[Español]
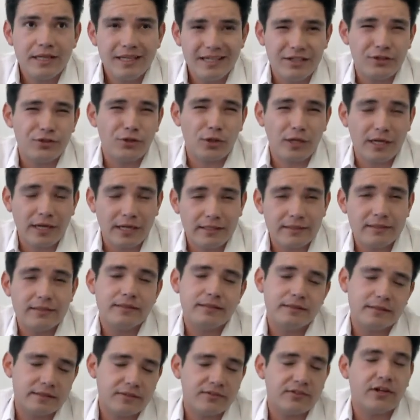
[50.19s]

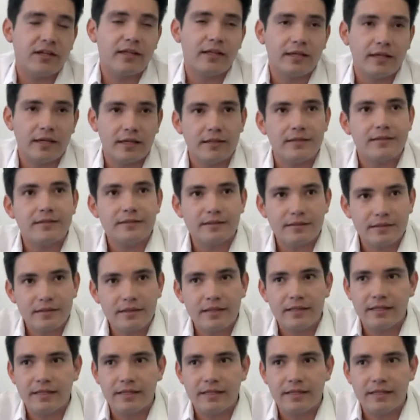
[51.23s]
intolerantes y radicales